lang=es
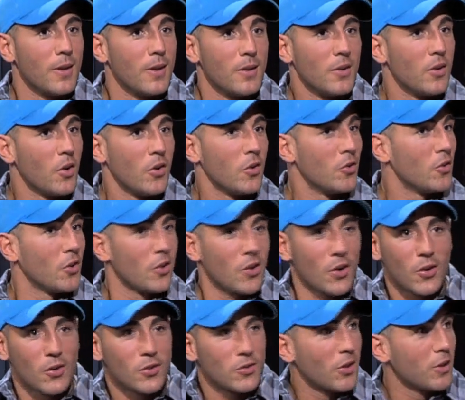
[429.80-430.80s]
no, no
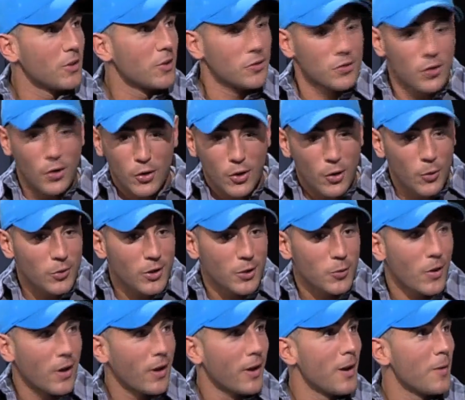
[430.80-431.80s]
tengo, solo tengo un
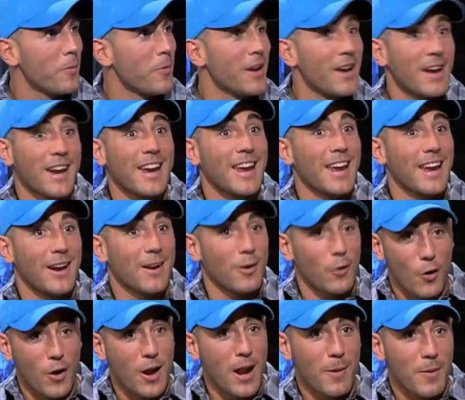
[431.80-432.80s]
tatuaje en el pie que
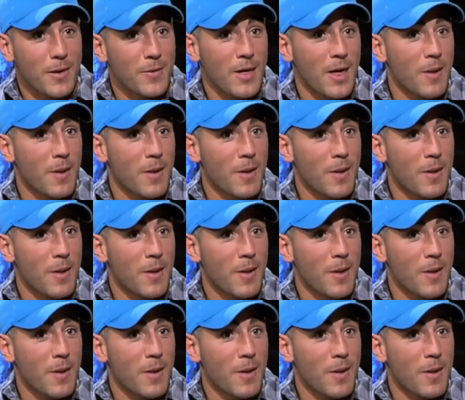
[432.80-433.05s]
con la venda